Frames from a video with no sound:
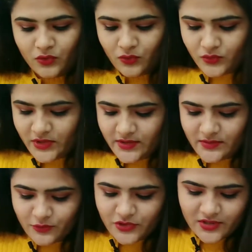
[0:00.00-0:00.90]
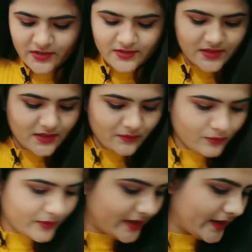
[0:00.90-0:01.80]
नोज़ल्स मुझे रिसीव
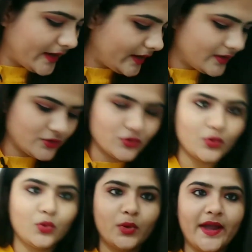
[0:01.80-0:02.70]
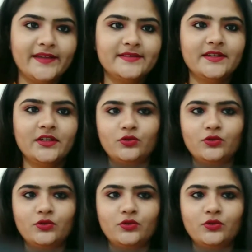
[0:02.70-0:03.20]
हुए हैं तो गाइस